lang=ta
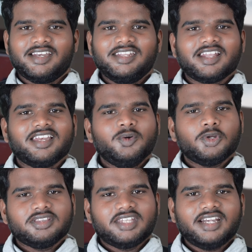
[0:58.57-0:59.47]
நியர்லி
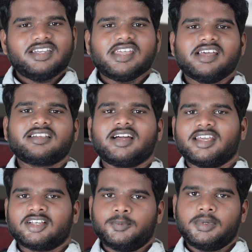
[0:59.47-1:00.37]
ஒரு தேர்ட்டி இயர்ஸ்க்கான
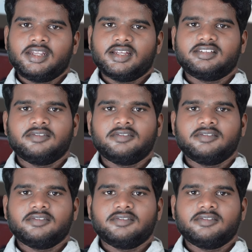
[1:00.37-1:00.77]
எக்ஸ்பீரியன்ஸ்